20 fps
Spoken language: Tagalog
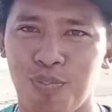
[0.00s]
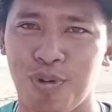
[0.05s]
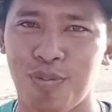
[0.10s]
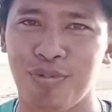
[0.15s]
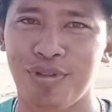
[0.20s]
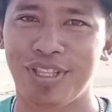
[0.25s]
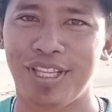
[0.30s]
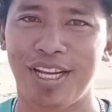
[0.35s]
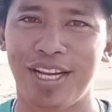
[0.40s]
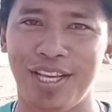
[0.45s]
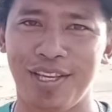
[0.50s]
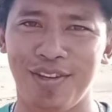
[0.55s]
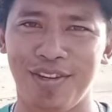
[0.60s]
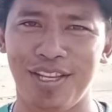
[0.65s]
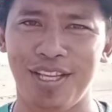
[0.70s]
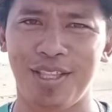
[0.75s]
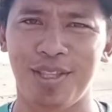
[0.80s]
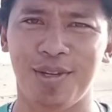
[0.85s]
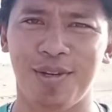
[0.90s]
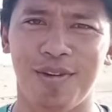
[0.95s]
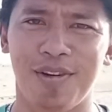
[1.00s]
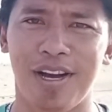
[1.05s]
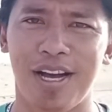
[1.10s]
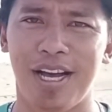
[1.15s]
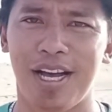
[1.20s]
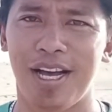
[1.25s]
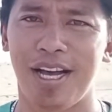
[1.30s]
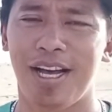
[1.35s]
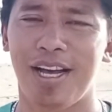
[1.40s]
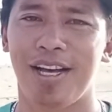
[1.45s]
pumunta kayo dito
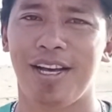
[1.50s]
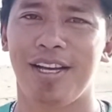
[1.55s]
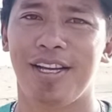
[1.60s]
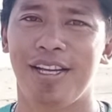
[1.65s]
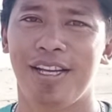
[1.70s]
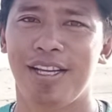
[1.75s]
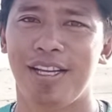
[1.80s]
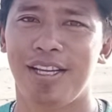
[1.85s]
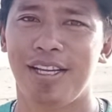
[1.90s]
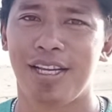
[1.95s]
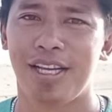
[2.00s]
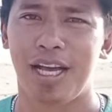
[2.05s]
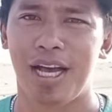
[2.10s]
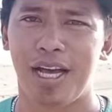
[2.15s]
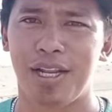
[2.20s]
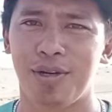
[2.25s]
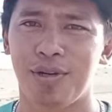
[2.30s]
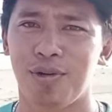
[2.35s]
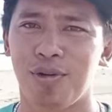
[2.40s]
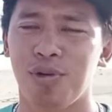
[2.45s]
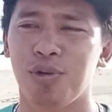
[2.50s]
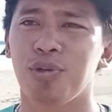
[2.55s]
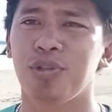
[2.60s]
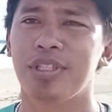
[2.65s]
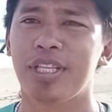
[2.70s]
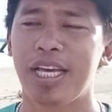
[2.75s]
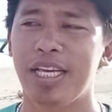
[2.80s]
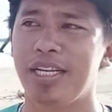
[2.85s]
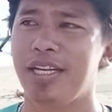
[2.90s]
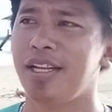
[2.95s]
uh, ano low
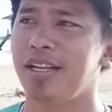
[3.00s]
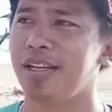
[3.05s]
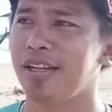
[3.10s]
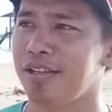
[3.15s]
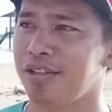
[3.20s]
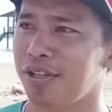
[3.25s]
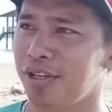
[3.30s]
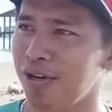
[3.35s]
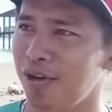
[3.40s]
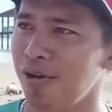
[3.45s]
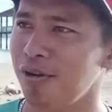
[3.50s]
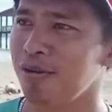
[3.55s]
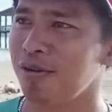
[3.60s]
tide so, no?